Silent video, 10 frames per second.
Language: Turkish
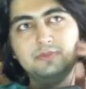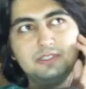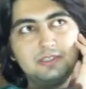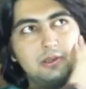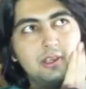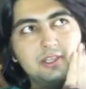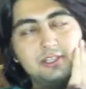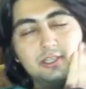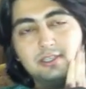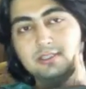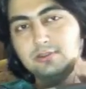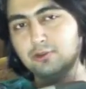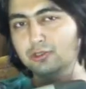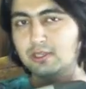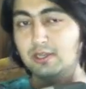Sister Location hakkında
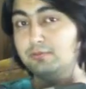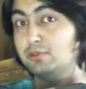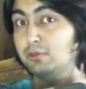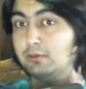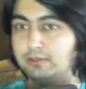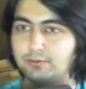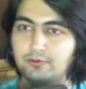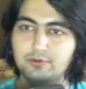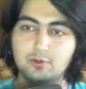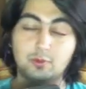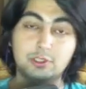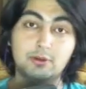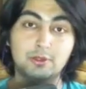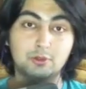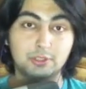çoktan atmış olabilirim o videoyu.
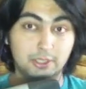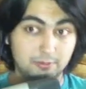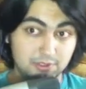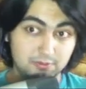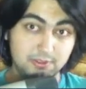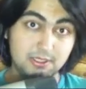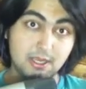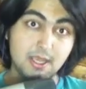Muhtemelen çoktan atmışımdır.